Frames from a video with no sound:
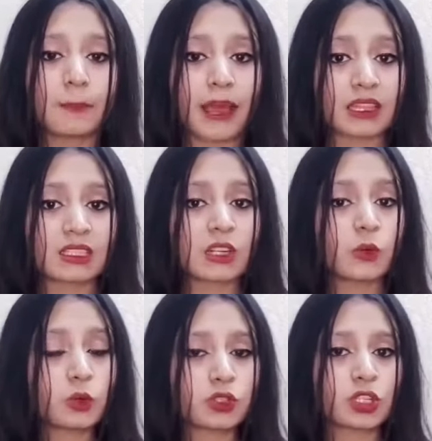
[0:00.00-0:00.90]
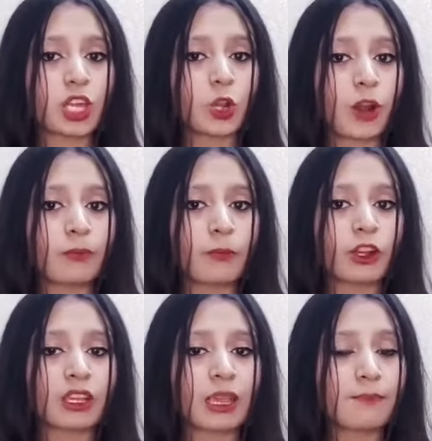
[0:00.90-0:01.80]
পাত্রের উচ্চতা
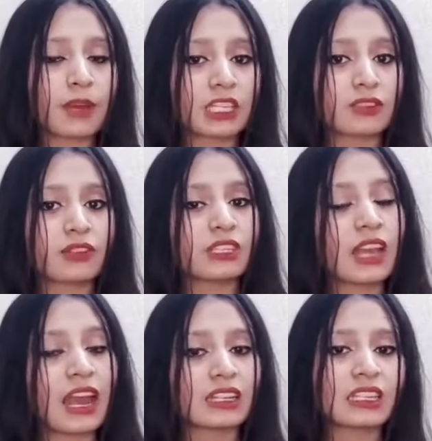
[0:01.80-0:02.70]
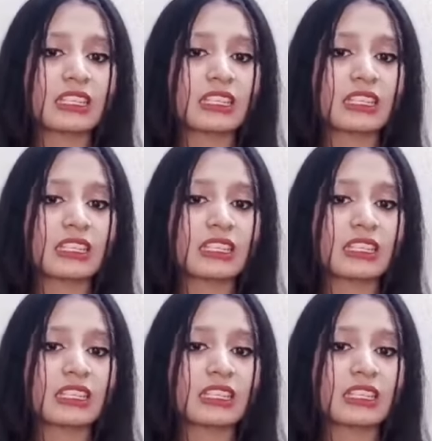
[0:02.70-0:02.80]
কমপক্ষে পাঁচ ফিট আট